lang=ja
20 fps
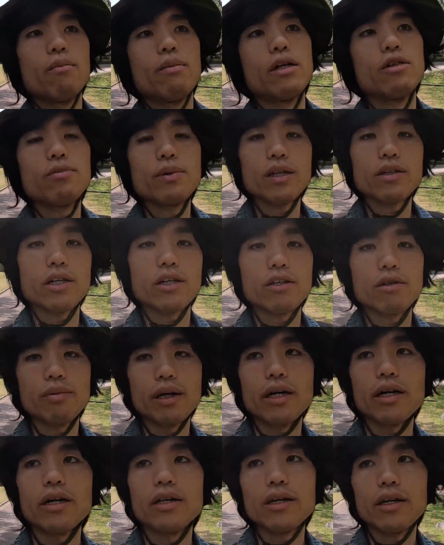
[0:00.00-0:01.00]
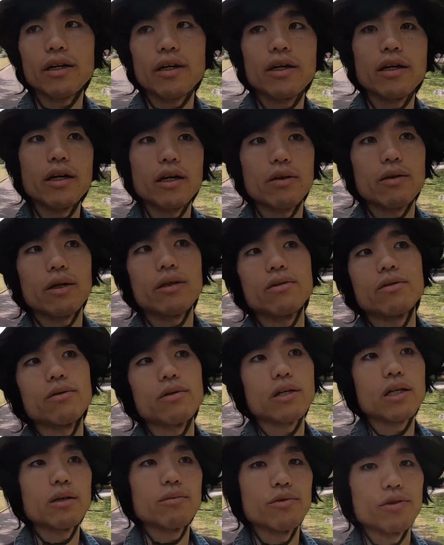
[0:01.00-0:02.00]
まあ、うまくいく場合がね、えー、とある
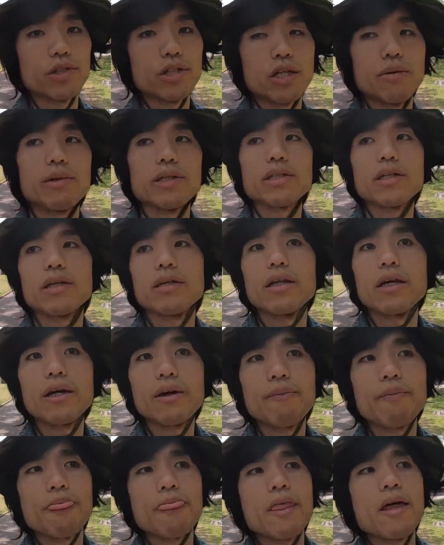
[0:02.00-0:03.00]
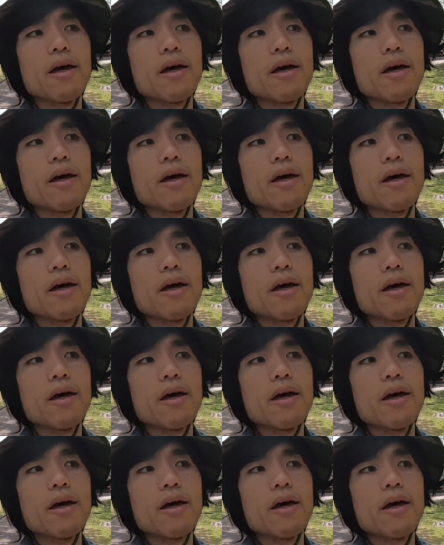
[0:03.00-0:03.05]
のかもしれませんね。